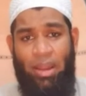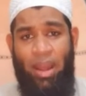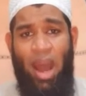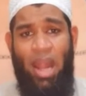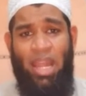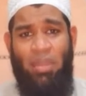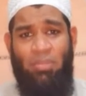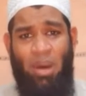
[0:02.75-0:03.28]

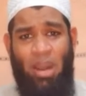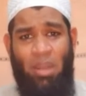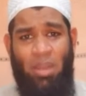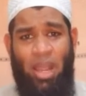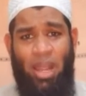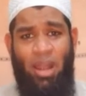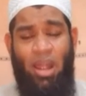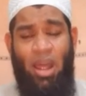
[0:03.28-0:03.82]
நாளை
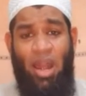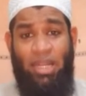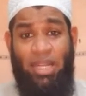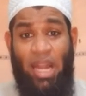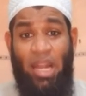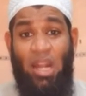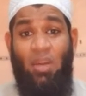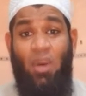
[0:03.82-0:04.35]
மறுமையில்
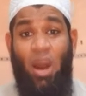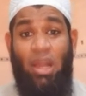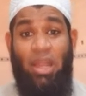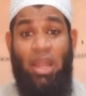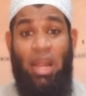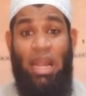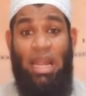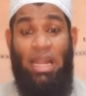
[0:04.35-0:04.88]

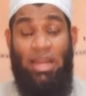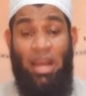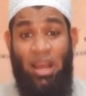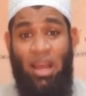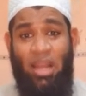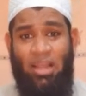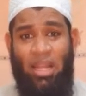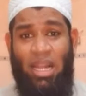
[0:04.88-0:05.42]
நரகவாதிகள்
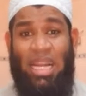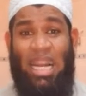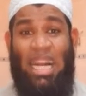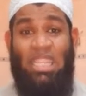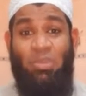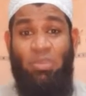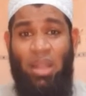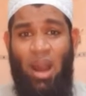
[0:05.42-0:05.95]
நரகத்தில்
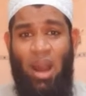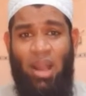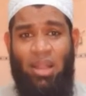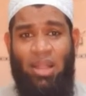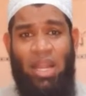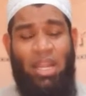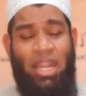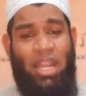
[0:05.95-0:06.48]
கடுமையாக
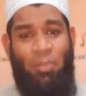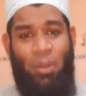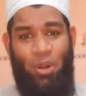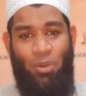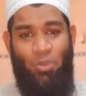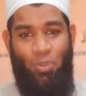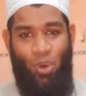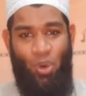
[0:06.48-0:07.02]

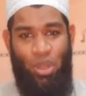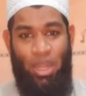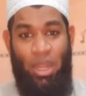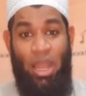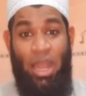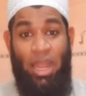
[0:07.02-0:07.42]
தண்டிக்கப்படும் போது